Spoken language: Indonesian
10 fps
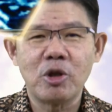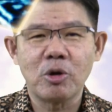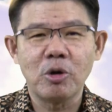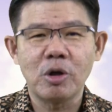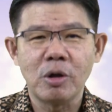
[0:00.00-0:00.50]

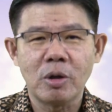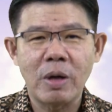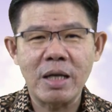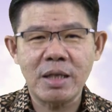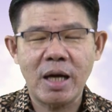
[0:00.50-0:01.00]
bersyukur
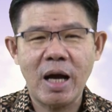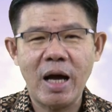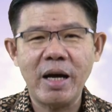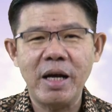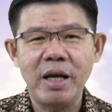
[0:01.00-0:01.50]
untuk acara
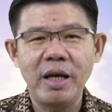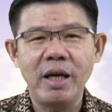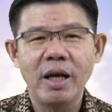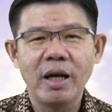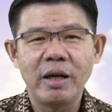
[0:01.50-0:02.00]
hari ini,